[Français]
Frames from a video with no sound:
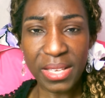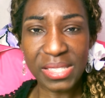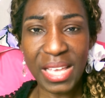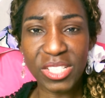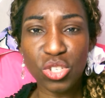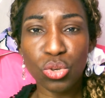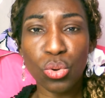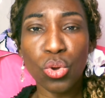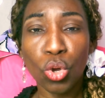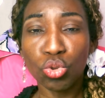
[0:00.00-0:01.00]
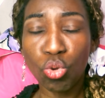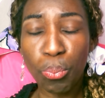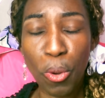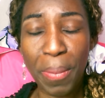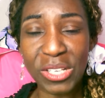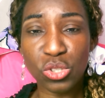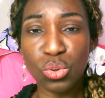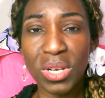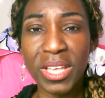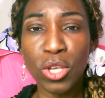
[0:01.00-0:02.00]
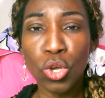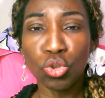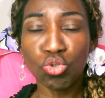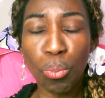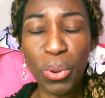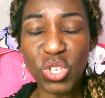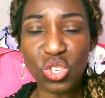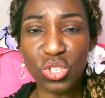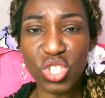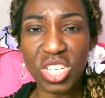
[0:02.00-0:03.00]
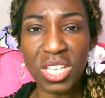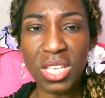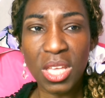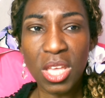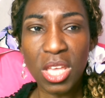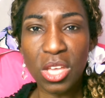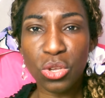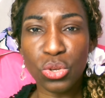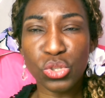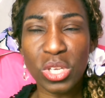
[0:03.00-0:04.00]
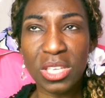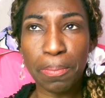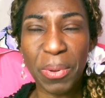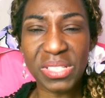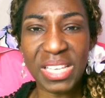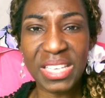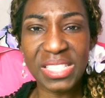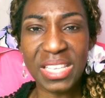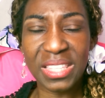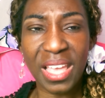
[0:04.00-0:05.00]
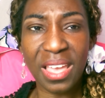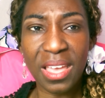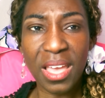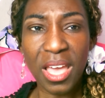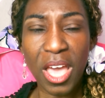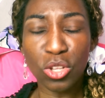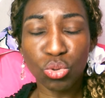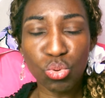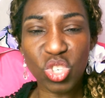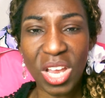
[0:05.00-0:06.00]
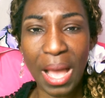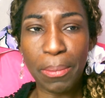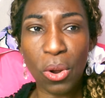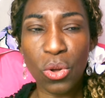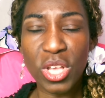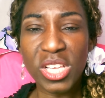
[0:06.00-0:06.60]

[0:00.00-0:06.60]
C'est-à-dire que tout peut basculer, tout peut changer et que ceux qui pensaient qu'ils étaient intouchables,